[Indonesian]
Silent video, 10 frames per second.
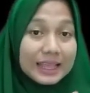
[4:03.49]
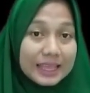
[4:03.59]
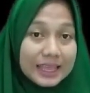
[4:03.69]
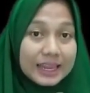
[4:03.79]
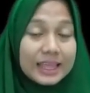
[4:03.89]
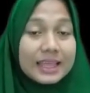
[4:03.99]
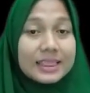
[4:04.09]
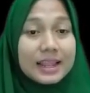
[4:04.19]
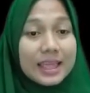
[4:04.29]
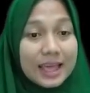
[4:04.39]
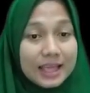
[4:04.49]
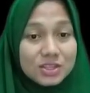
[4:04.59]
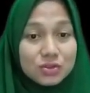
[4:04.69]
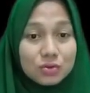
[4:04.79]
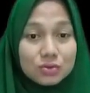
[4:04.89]
Kini kita lihat
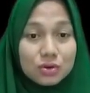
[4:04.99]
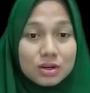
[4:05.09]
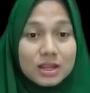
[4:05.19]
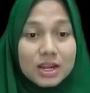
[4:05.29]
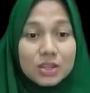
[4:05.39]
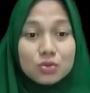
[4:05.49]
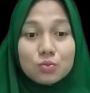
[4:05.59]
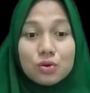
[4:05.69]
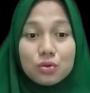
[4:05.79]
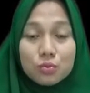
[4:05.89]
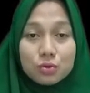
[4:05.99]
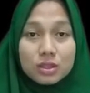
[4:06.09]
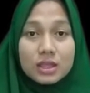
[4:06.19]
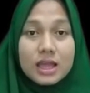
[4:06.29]
struktur dari tubuh lumut.